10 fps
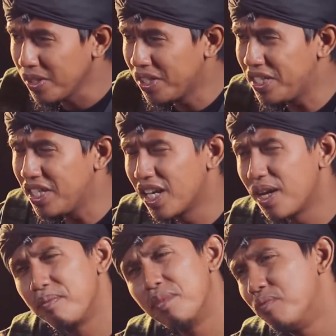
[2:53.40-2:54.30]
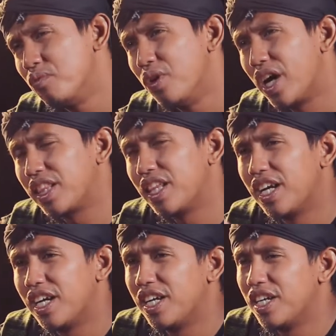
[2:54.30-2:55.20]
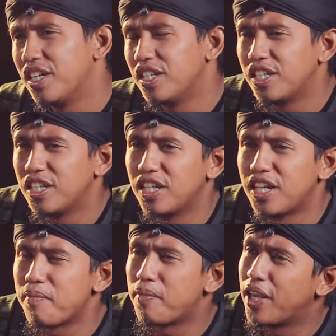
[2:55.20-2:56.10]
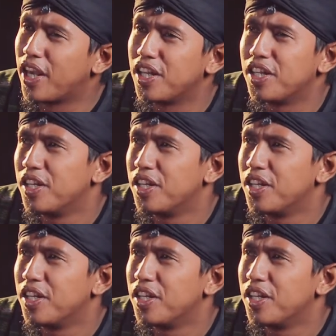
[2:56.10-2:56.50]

dia membuat eh, apa ya